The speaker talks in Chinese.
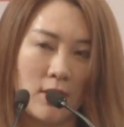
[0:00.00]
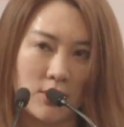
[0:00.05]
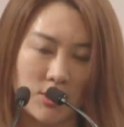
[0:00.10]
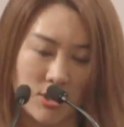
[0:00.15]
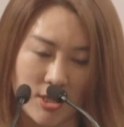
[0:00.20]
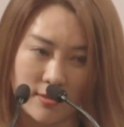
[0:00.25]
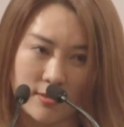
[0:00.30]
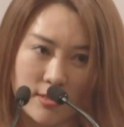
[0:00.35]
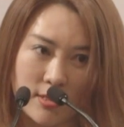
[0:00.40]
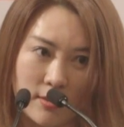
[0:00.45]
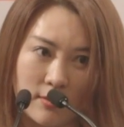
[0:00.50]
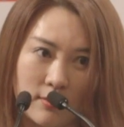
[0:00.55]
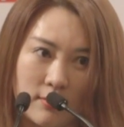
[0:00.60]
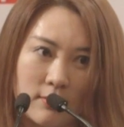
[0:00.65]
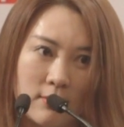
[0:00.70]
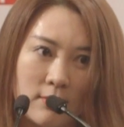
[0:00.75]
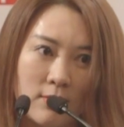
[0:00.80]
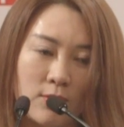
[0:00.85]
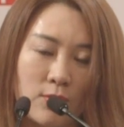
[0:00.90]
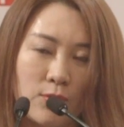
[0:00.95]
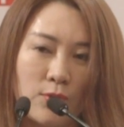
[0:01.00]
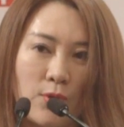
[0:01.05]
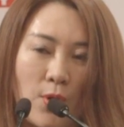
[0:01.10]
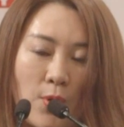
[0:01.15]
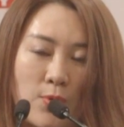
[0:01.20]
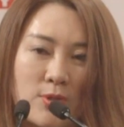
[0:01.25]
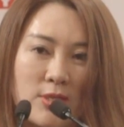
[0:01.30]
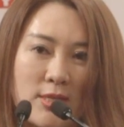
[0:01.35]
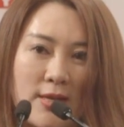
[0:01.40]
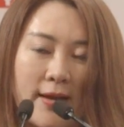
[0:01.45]
整形，
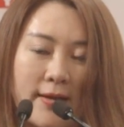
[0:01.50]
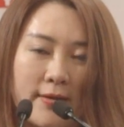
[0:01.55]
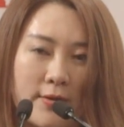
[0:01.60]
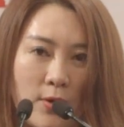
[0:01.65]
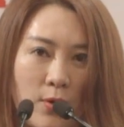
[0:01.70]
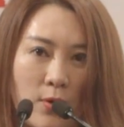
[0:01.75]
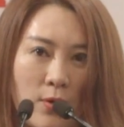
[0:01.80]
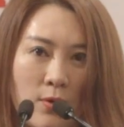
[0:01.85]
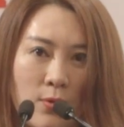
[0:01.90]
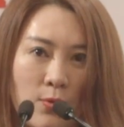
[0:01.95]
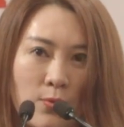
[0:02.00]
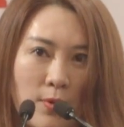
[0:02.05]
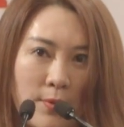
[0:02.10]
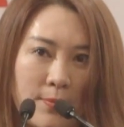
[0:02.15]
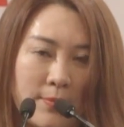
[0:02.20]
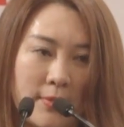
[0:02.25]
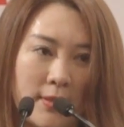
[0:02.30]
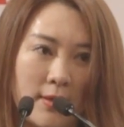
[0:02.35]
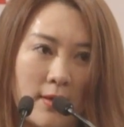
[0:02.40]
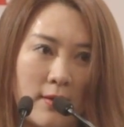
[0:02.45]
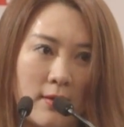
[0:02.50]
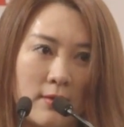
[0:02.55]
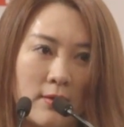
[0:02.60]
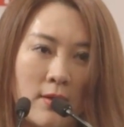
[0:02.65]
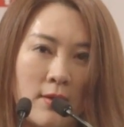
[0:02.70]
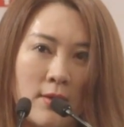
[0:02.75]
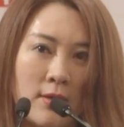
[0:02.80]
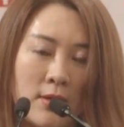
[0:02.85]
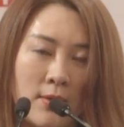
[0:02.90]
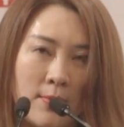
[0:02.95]
同时还有我们的
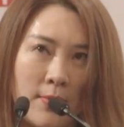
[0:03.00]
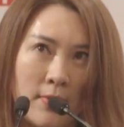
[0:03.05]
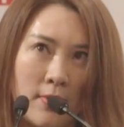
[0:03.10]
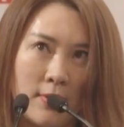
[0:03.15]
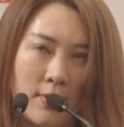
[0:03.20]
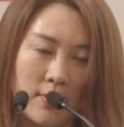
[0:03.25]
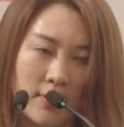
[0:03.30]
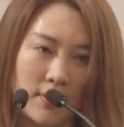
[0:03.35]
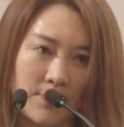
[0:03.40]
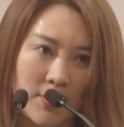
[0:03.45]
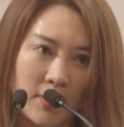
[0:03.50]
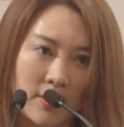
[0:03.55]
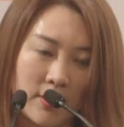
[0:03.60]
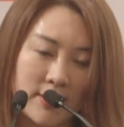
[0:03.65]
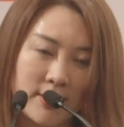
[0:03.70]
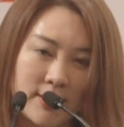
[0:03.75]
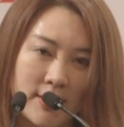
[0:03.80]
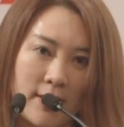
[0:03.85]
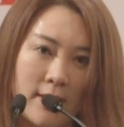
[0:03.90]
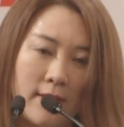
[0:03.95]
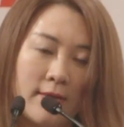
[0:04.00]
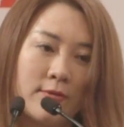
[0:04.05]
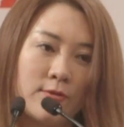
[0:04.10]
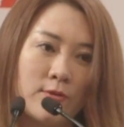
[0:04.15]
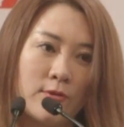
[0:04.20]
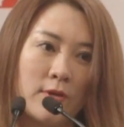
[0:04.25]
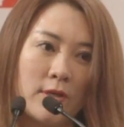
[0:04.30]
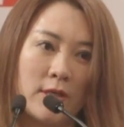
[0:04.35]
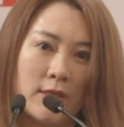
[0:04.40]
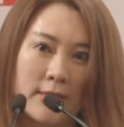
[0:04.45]
和谐
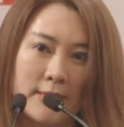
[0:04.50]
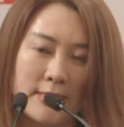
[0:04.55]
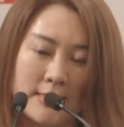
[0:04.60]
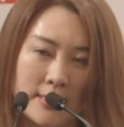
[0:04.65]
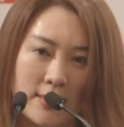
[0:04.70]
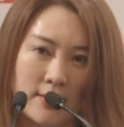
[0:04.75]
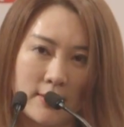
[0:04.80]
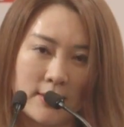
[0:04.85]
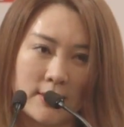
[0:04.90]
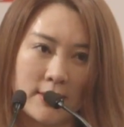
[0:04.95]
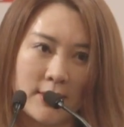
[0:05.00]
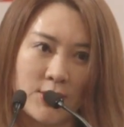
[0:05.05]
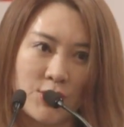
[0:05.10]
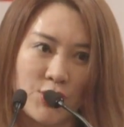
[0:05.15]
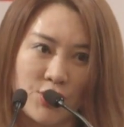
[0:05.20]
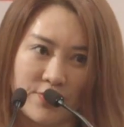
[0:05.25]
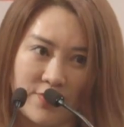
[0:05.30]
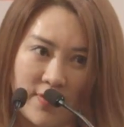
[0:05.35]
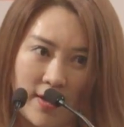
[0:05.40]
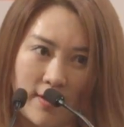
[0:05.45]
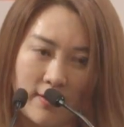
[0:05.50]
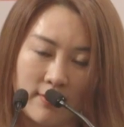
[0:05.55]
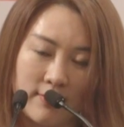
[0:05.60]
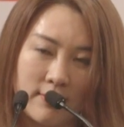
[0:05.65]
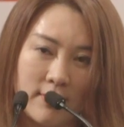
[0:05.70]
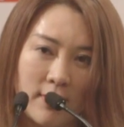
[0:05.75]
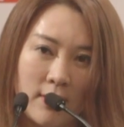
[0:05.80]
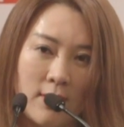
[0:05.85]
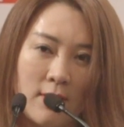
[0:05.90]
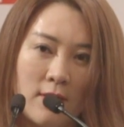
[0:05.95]
和谐自体脂肪，
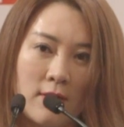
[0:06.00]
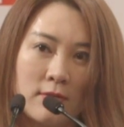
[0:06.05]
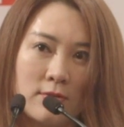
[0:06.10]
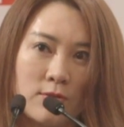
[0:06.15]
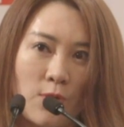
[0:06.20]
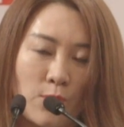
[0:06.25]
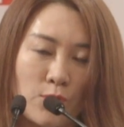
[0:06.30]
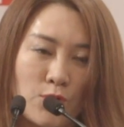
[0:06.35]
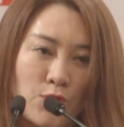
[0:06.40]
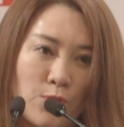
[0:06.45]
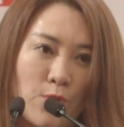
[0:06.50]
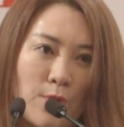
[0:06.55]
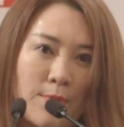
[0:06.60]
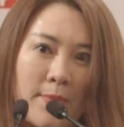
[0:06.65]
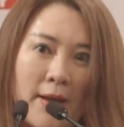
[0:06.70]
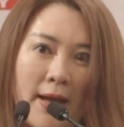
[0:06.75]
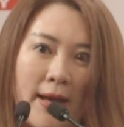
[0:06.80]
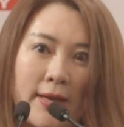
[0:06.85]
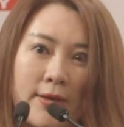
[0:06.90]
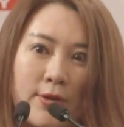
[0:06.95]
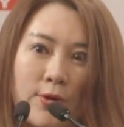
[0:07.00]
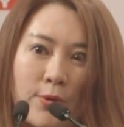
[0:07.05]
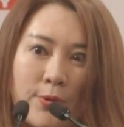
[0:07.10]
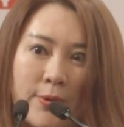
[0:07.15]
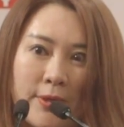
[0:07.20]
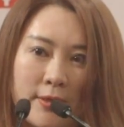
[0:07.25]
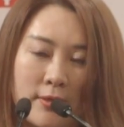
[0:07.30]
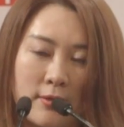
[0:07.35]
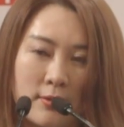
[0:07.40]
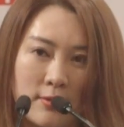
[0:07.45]
同时我们还有
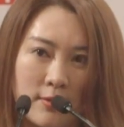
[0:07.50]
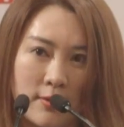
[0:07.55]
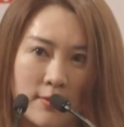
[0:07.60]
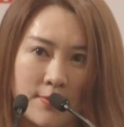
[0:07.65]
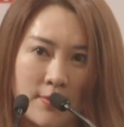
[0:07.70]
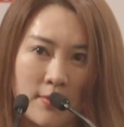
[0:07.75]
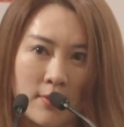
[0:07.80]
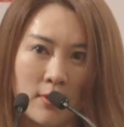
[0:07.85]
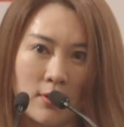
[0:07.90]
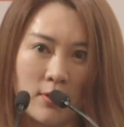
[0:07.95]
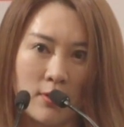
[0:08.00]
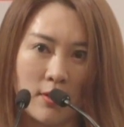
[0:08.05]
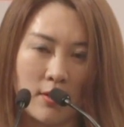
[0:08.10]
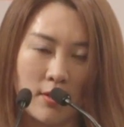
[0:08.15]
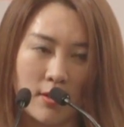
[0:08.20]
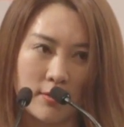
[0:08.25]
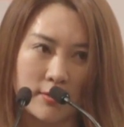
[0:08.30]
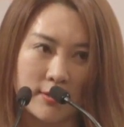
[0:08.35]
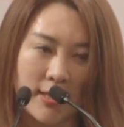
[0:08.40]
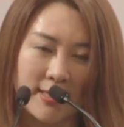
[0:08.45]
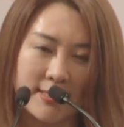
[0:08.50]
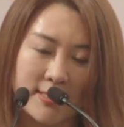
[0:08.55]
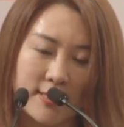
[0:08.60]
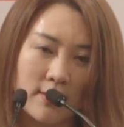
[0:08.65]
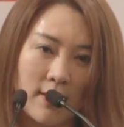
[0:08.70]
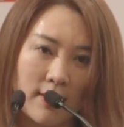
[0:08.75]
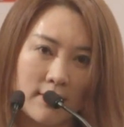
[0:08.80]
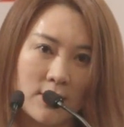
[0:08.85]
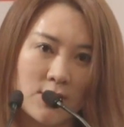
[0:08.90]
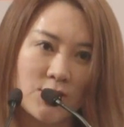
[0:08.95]
一个呃大健
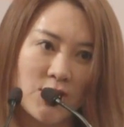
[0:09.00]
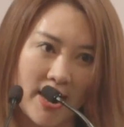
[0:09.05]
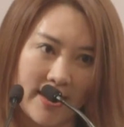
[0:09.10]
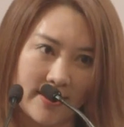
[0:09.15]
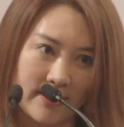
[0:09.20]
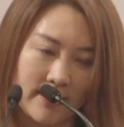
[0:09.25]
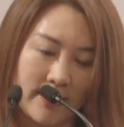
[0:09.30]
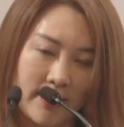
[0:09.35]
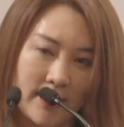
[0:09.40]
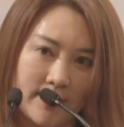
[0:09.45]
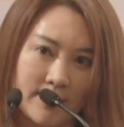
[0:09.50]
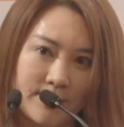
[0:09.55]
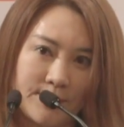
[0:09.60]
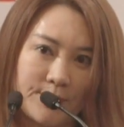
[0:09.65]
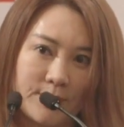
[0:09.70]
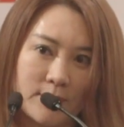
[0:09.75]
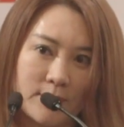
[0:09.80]
康的产业。